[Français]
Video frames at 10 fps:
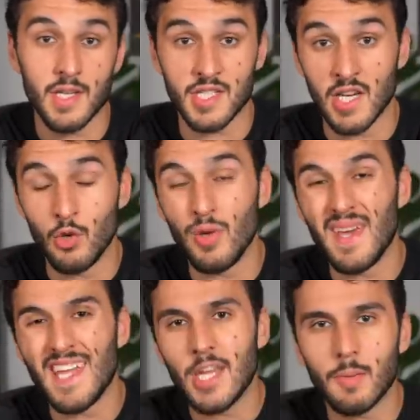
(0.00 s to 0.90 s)
j'ai lu
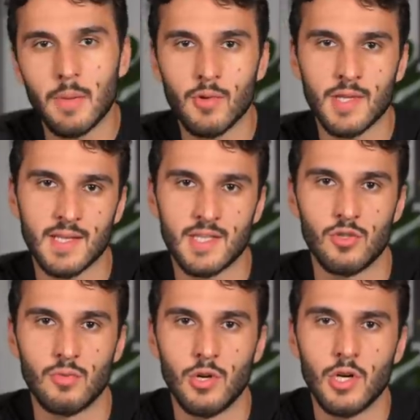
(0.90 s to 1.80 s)
énormément d'articles
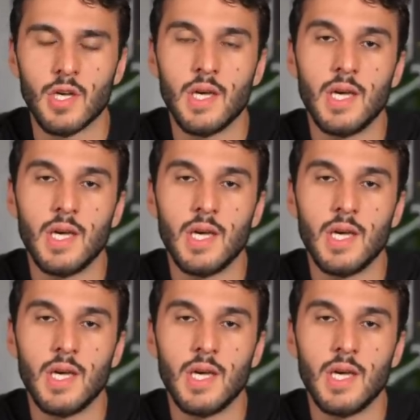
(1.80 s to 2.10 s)
de blog,